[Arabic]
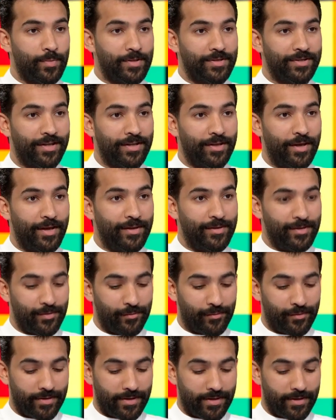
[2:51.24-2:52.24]
بس انا حتى
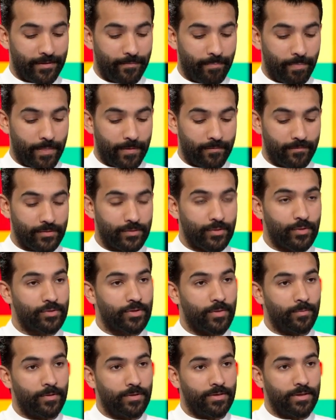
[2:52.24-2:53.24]
في في
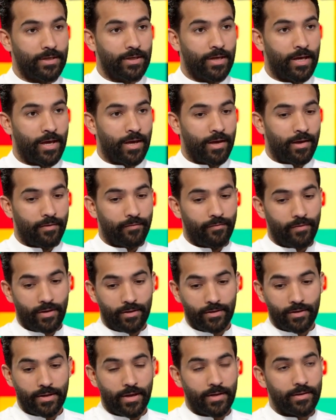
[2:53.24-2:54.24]
السوشيال ميديا في
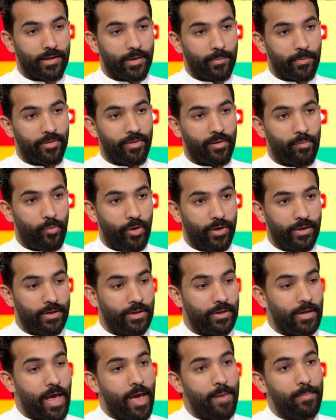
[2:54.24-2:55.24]
دكاتره مثلا
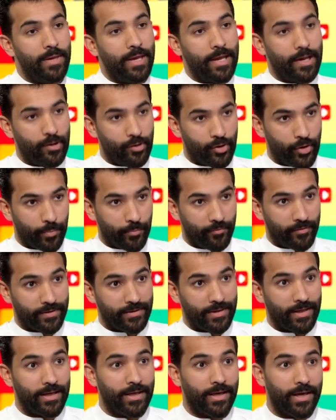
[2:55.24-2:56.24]
معينين اميل لهم في
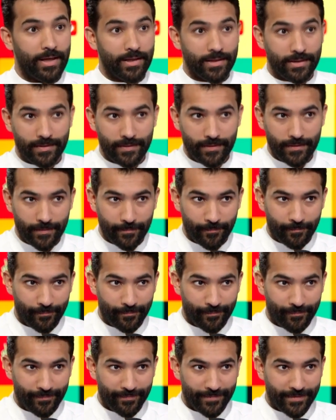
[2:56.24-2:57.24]
طريقه
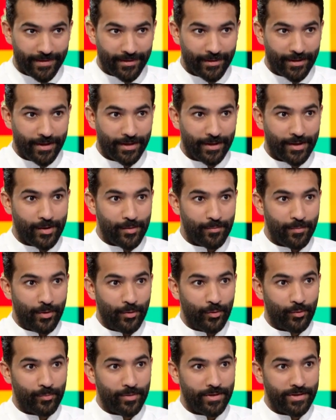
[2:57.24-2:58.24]
نقل
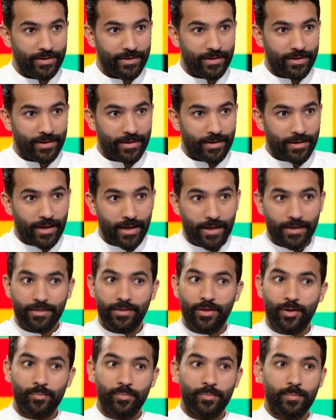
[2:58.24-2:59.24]
المعلومه جميل.
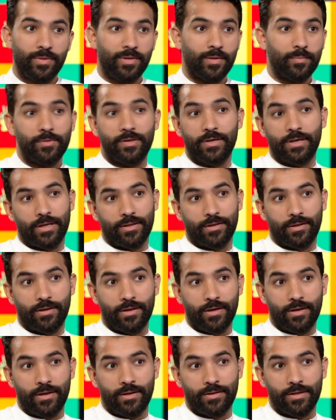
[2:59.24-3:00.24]
اكثر من مثلا من
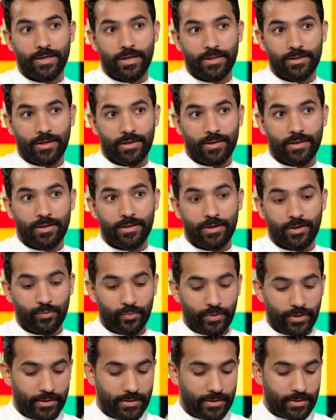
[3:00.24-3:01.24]
دكاتره دكاتره ثانيين
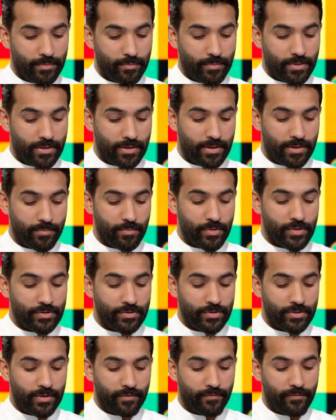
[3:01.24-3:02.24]
ويعني من من
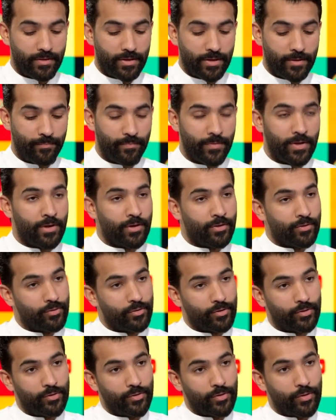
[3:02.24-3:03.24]
الصدف ان
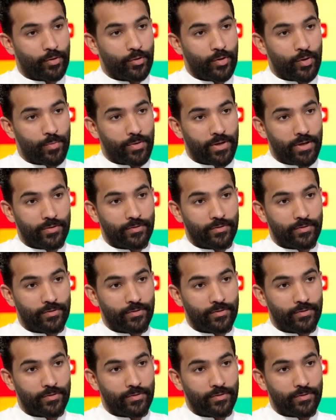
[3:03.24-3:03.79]
دكتور اليوم راح